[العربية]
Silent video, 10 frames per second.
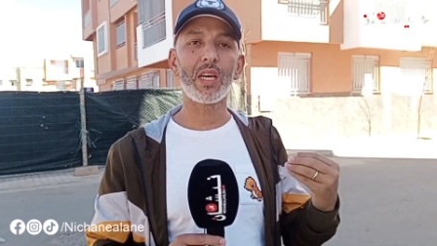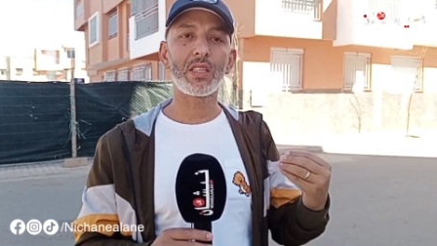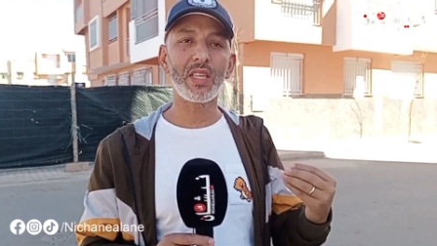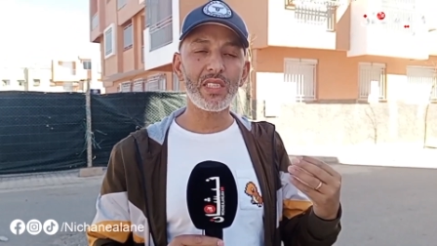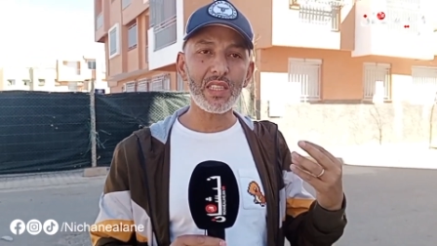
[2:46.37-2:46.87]

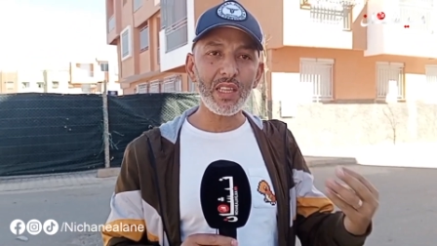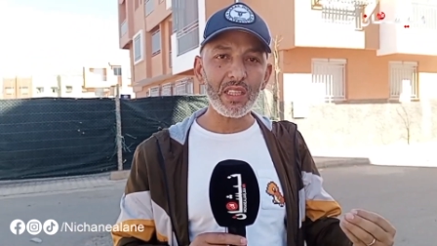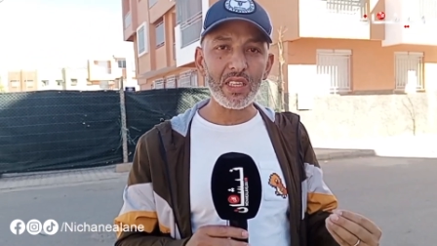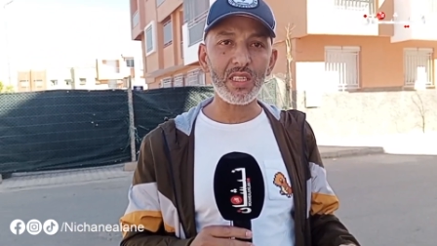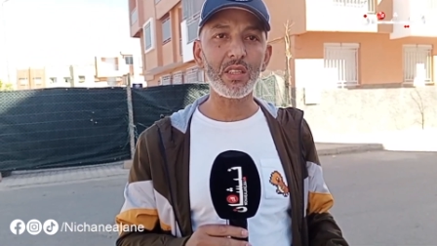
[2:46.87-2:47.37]
تا سلطان
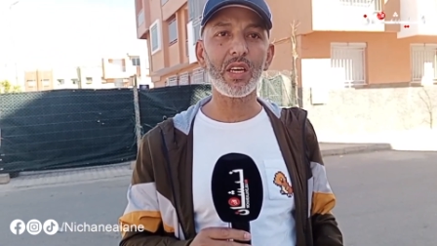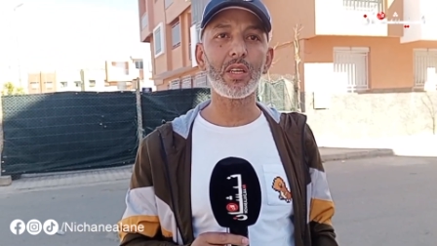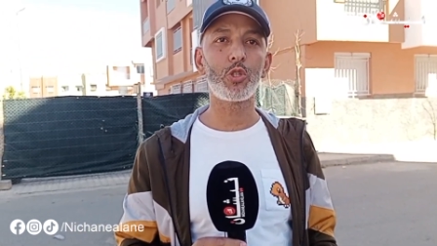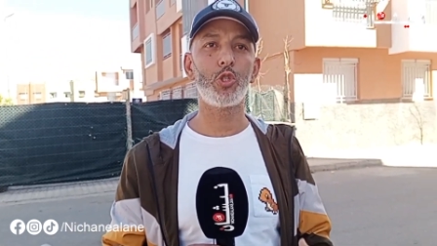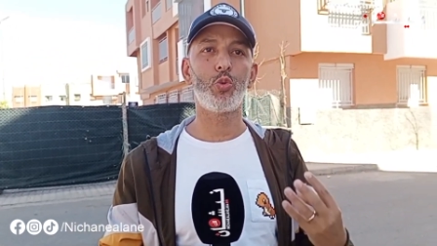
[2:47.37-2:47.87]
خصها تحرك
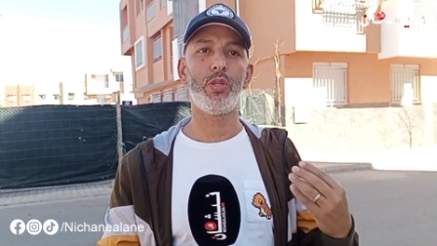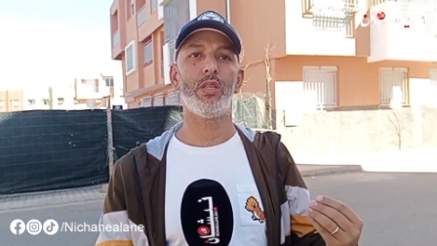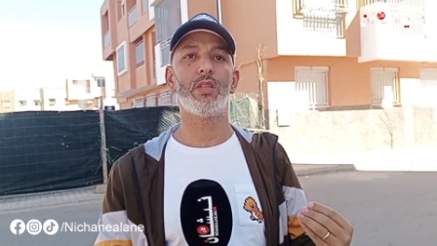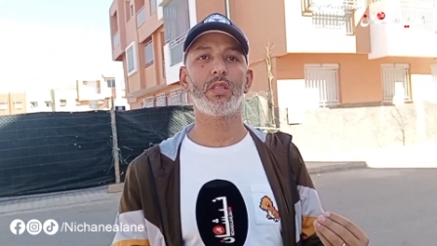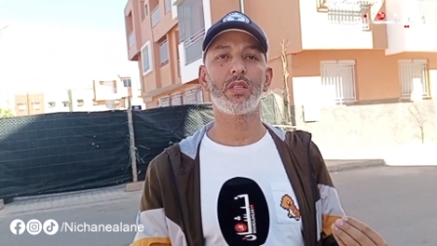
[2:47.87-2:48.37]
شي شويه
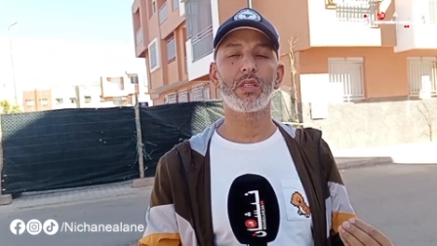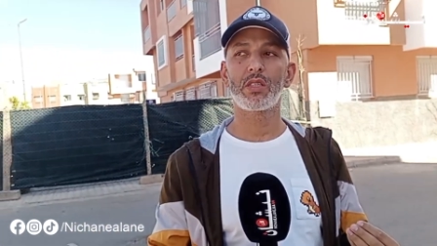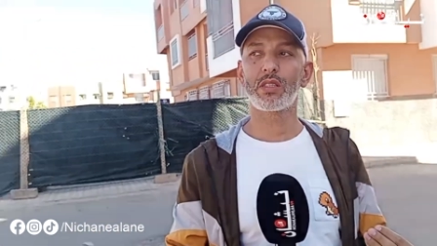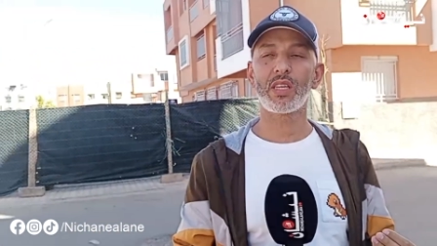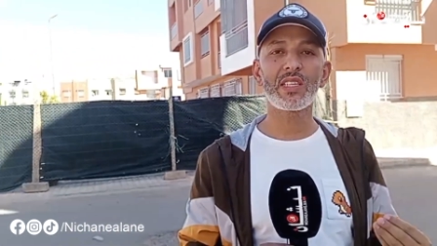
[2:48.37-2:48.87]

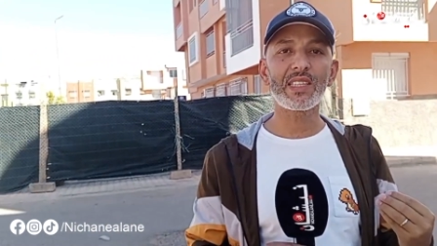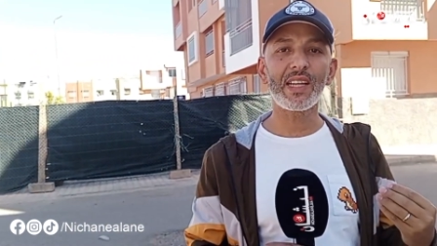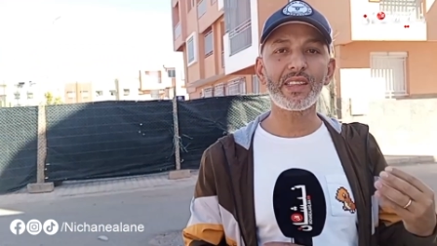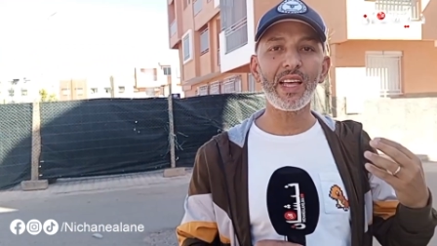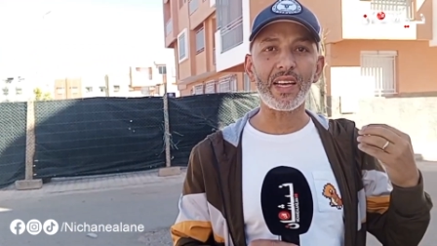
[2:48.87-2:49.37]
تا سلطان
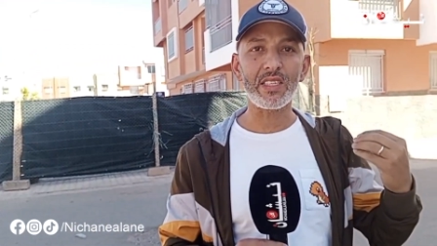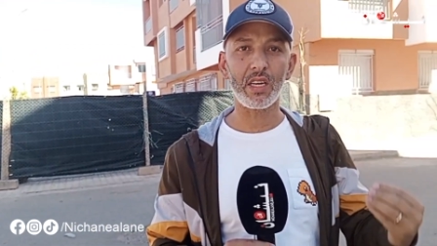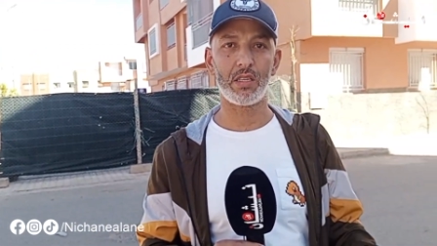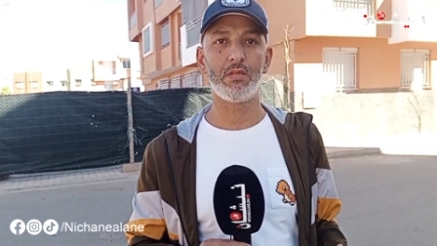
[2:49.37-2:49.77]
تنعسه